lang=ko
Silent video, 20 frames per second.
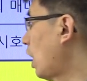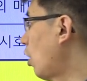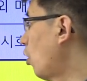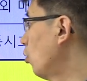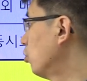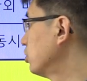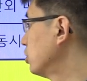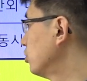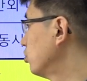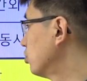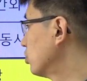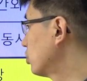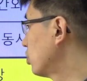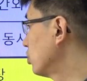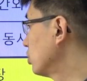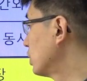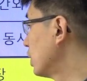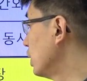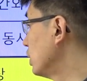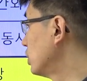9시부터
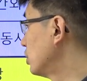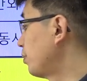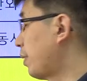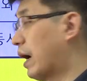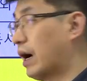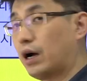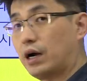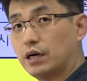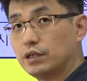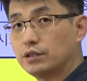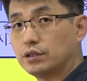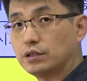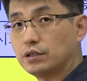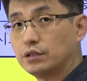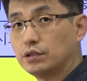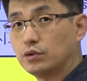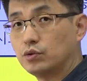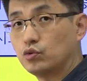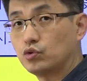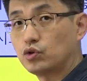3시 반까지
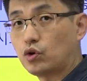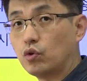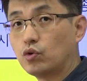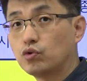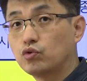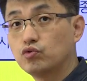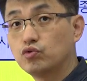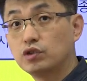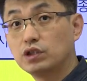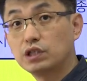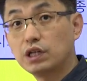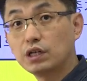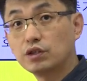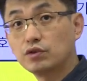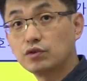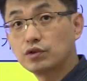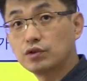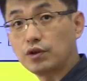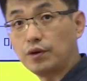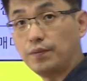정규
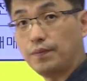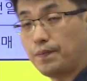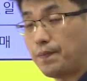시장이죠. 그죠?